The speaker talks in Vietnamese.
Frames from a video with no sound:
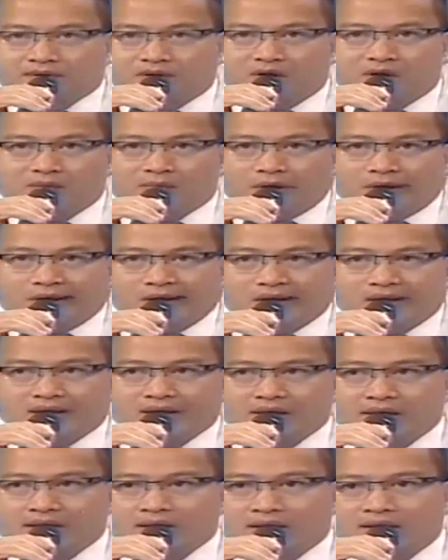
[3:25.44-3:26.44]
Đó là một
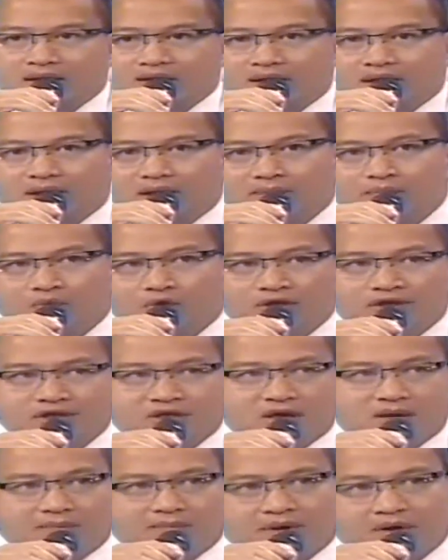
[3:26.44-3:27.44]
cái môi
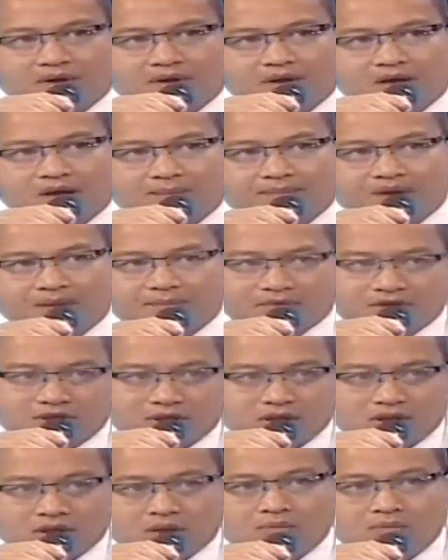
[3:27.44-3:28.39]
trường mà kết hợp đậm chất